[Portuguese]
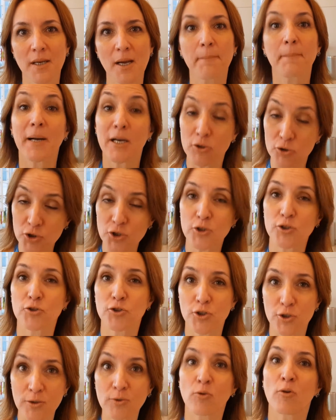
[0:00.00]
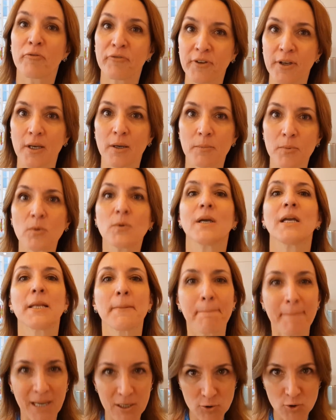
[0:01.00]
e a partir de novembro
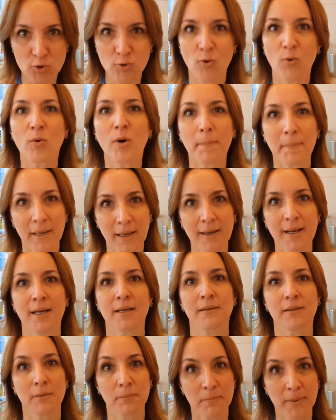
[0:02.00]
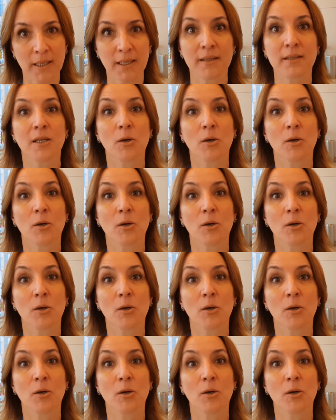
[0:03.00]
ele passou a pagar também.